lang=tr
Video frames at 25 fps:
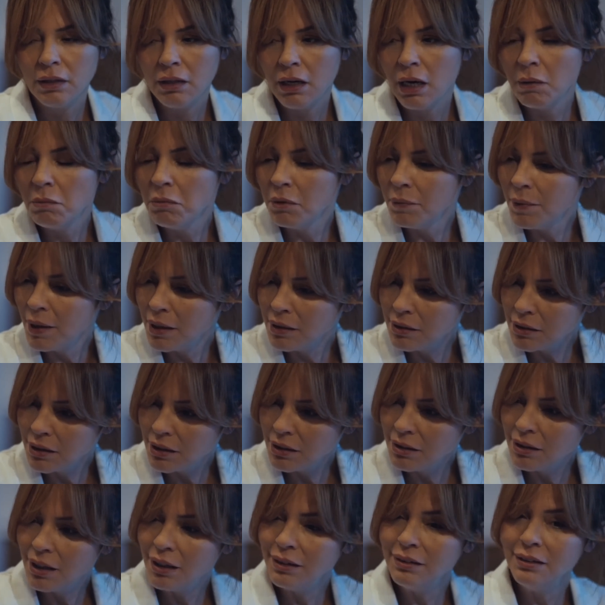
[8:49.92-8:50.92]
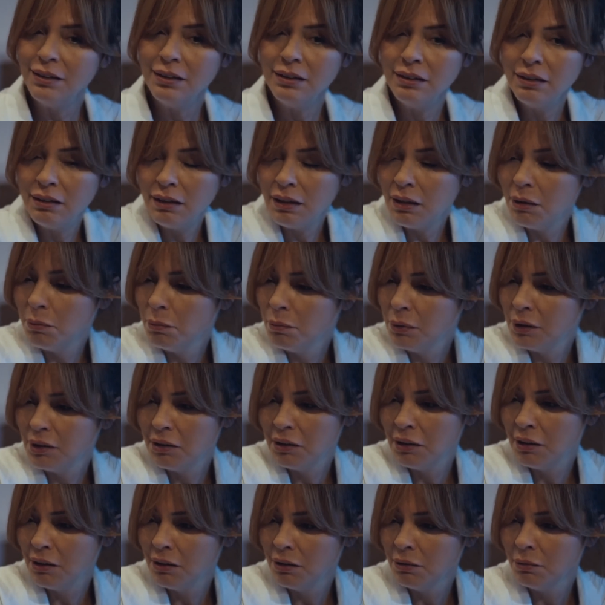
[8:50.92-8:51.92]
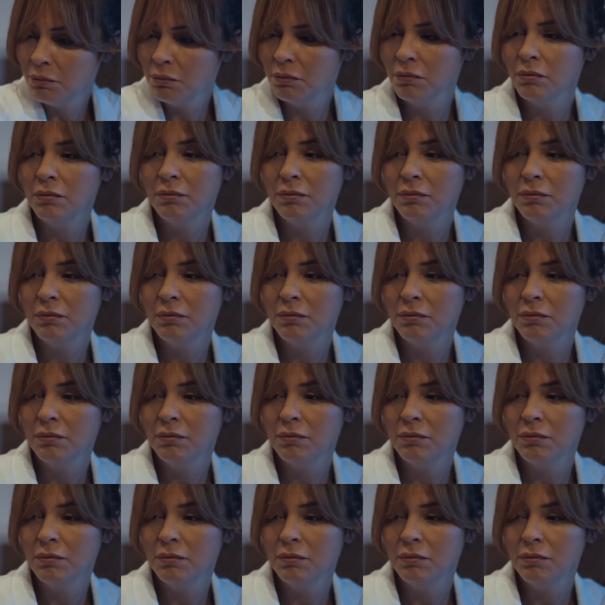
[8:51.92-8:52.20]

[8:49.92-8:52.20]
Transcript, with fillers: Ama ben senin annen değilim bir tanem.